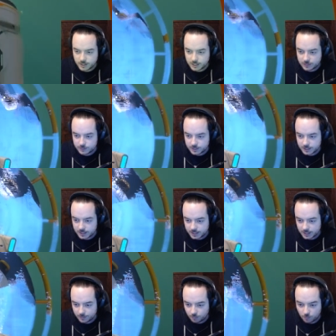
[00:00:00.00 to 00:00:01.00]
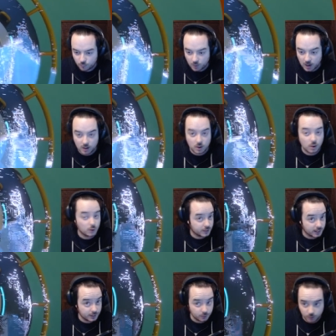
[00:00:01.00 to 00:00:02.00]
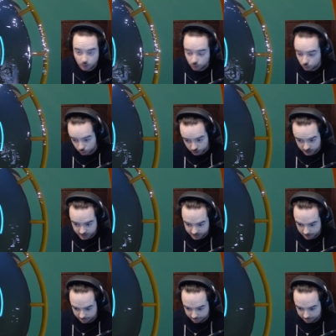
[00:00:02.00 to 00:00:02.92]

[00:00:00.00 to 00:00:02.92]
écoutille pour pouvoir rentrer dedans, logique.